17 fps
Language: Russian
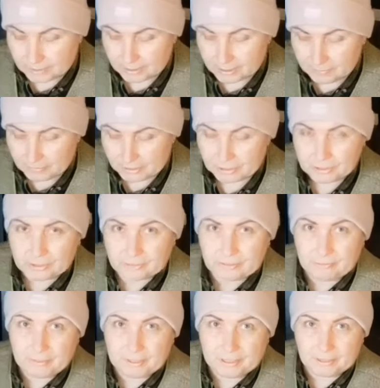Занимаюсь
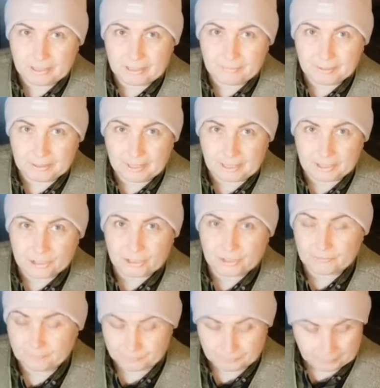своими делами
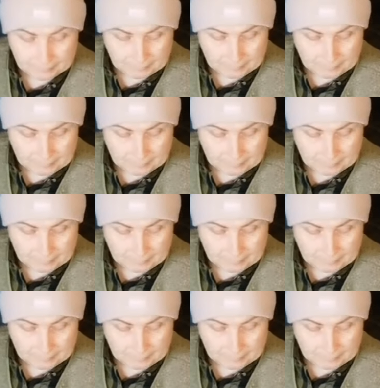дальше.